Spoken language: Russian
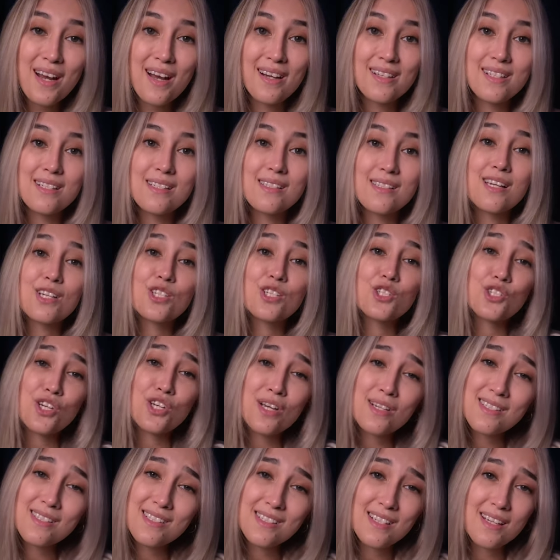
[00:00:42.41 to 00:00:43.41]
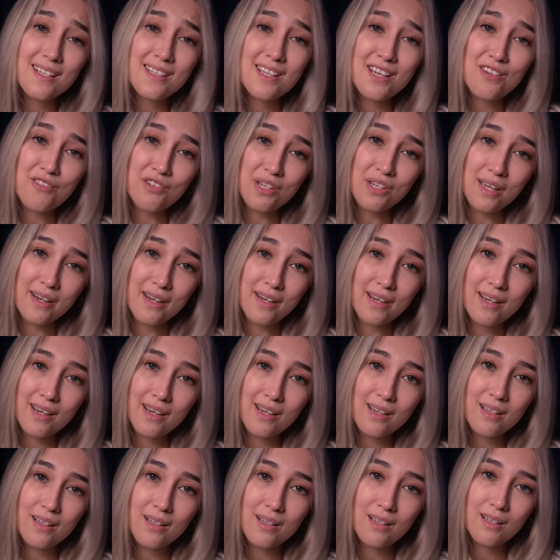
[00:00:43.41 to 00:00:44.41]
они за женское
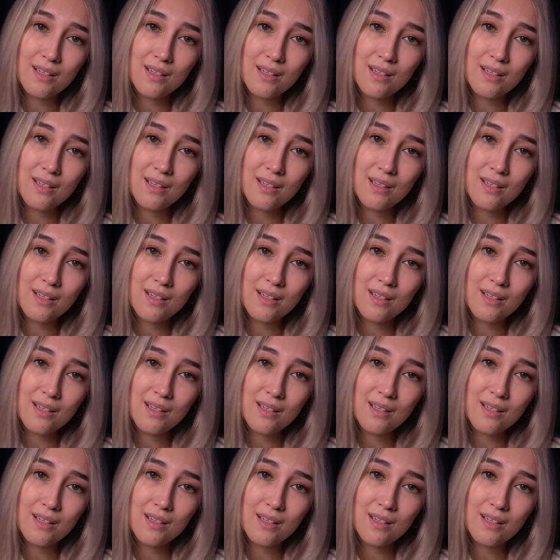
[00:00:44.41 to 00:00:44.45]
доверие.